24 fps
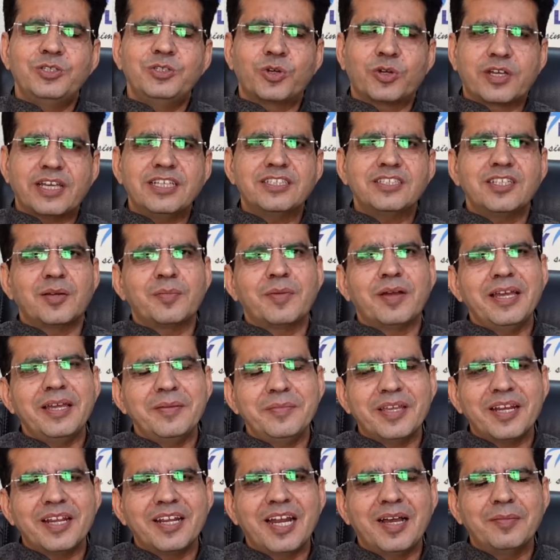योगेश शर्मा
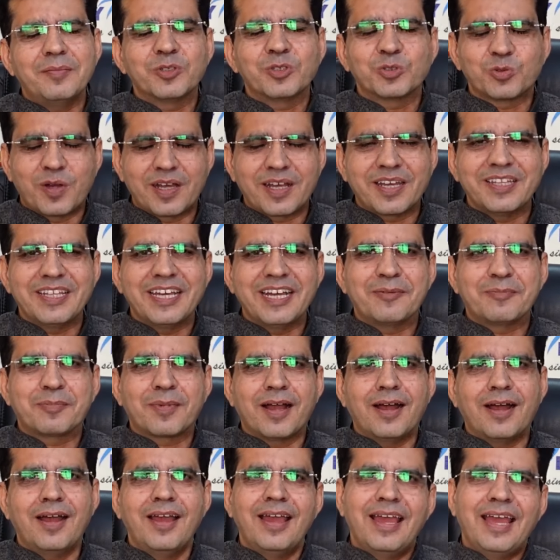है मेरा नाम और स्वागत है
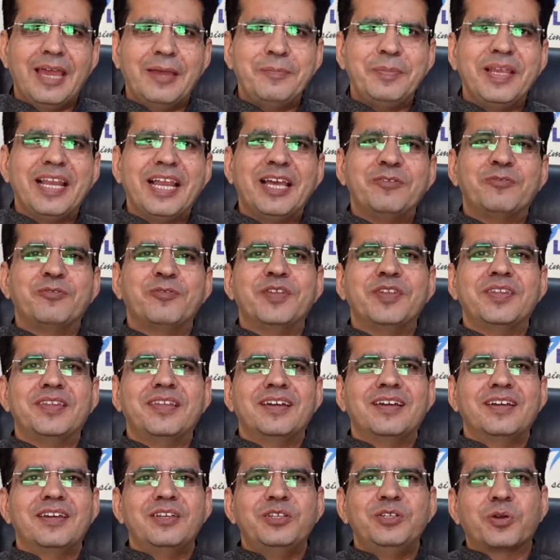आपका हैप्पी लाइफ
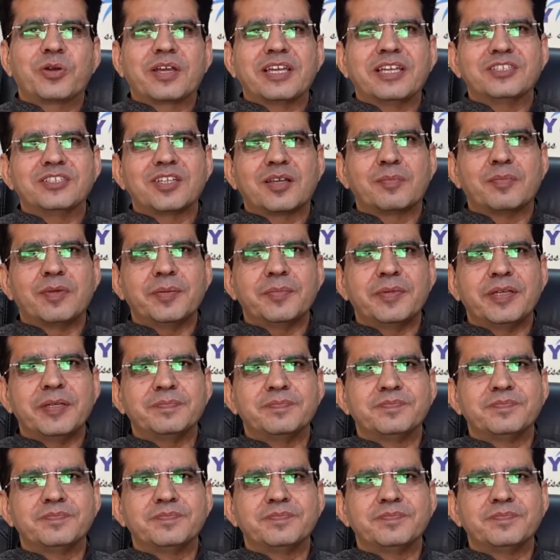विद योगेश शर्मा